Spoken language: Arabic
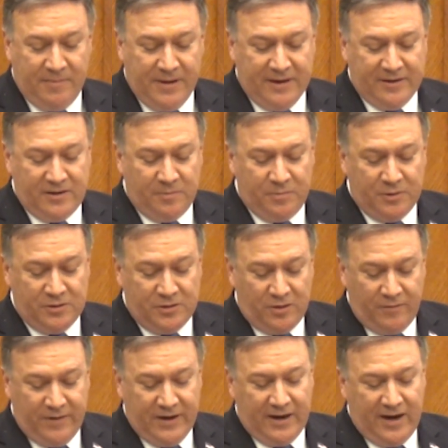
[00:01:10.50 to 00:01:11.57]
آه، نحن
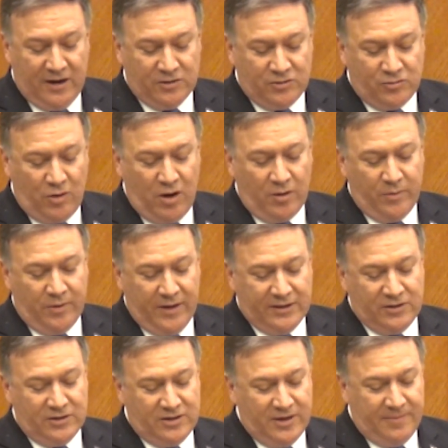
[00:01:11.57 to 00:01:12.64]
ملتزمون
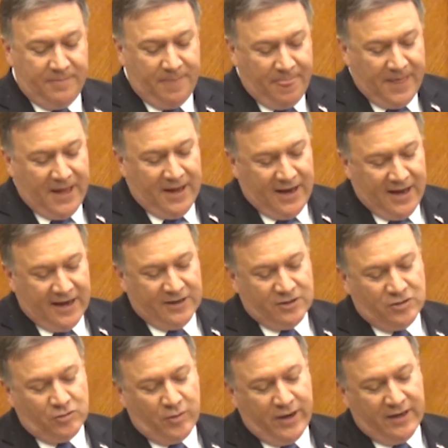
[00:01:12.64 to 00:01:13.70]
بشكل
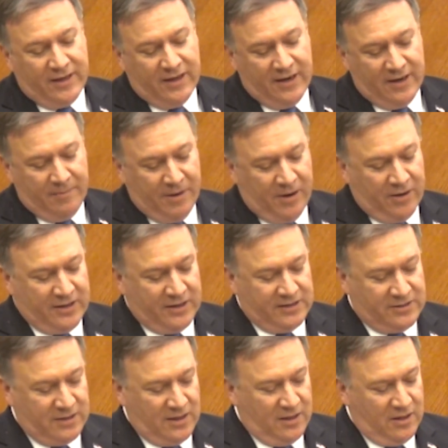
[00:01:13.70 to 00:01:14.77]
كبير لتعزيز
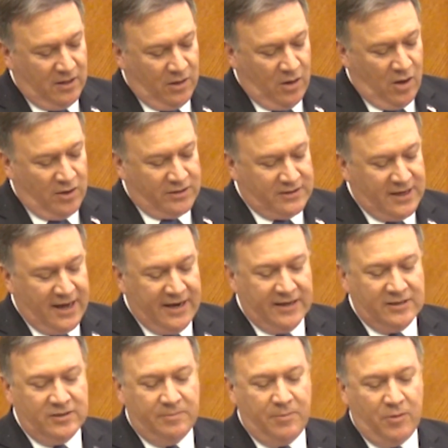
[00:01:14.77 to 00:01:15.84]
آه،
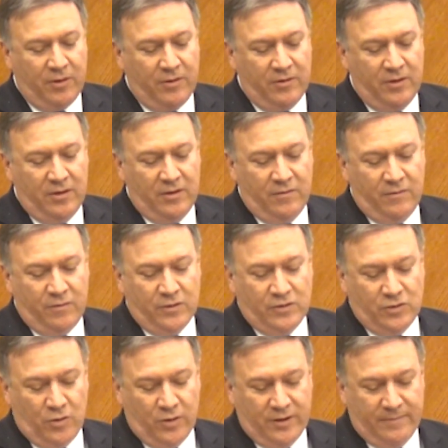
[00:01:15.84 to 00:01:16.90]
شراكتنا
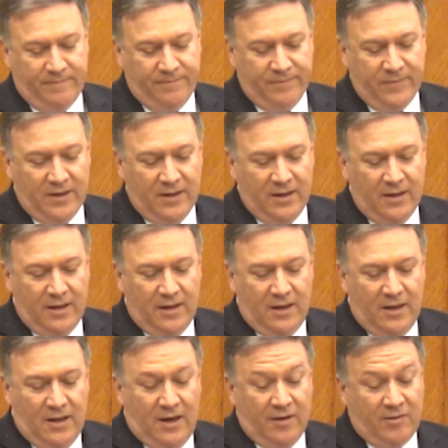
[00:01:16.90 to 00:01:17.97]
وندعم
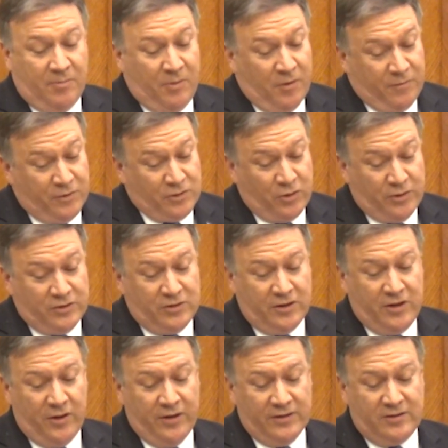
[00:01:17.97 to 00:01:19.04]
بشكل مستمر
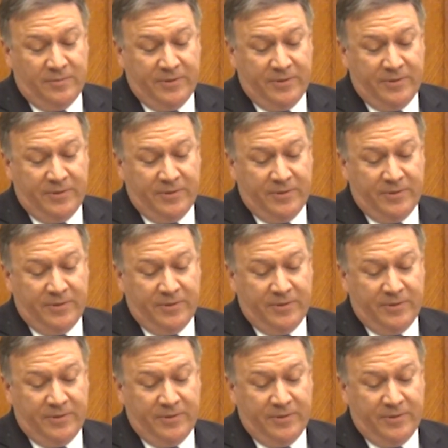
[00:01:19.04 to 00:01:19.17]
الأردن